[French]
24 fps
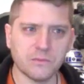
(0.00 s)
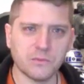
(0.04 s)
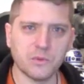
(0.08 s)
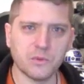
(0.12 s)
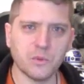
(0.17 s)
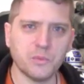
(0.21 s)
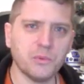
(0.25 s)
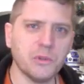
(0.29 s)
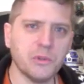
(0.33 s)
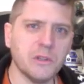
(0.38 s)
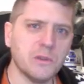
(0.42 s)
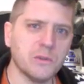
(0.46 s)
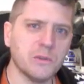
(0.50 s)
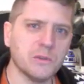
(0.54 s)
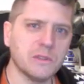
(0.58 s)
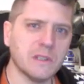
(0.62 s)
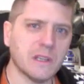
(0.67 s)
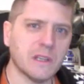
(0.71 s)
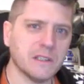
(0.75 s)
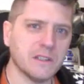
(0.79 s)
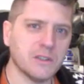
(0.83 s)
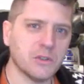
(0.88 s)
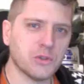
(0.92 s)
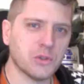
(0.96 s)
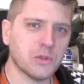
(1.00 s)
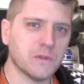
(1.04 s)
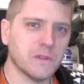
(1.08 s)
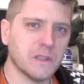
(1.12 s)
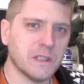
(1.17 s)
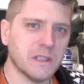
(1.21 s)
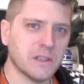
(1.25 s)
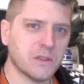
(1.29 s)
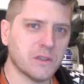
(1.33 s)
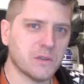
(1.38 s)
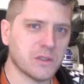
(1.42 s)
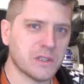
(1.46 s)
depuis le dernier
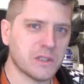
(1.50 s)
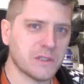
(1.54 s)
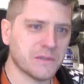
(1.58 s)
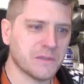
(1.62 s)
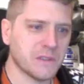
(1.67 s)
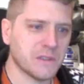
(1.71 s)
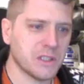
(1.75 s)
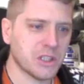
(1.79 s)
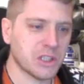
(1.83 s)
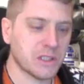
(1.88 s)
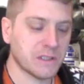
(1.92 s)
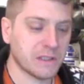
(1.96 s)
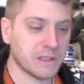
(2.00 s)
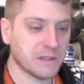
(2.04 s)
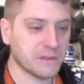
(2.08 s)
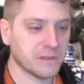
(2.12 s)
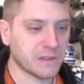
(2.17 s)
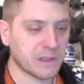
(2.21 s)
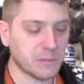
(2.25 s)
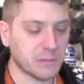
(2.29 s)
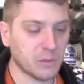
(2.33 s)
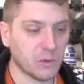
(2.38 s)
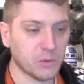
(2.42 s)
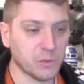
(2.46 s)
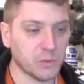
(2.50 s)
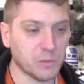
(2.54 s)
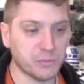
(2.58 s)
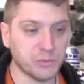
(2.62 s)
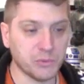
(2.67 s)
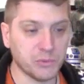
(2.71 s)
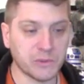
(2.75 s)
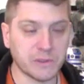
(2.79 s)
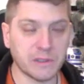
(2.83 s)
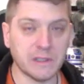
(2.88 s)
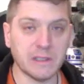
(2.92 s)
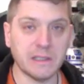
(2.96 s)
chevalier que j'ai fait, j'essaye vraiment de
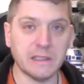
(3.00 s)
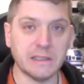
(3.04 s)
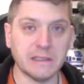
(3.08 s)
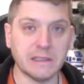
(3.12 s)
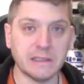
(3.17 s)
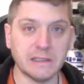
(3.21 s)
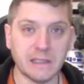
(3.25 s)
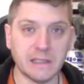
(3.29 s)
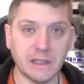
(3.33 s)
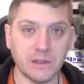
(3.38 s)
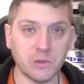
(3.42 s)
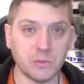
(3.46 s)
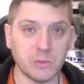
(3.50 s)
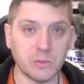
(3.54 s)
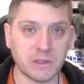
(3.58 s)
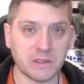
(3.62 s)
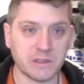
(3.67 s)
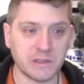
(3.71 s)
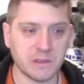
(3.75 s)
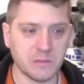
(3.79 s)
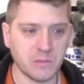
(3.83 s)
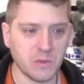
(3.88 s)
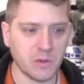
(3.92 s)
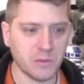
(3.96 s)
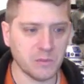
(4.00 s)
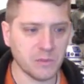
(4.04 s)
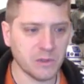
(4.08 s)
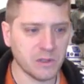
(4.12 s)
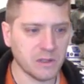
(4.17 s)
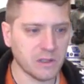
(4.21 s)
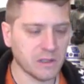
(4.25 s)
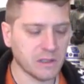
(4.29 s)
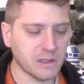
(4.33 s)
pousser les détails au maximum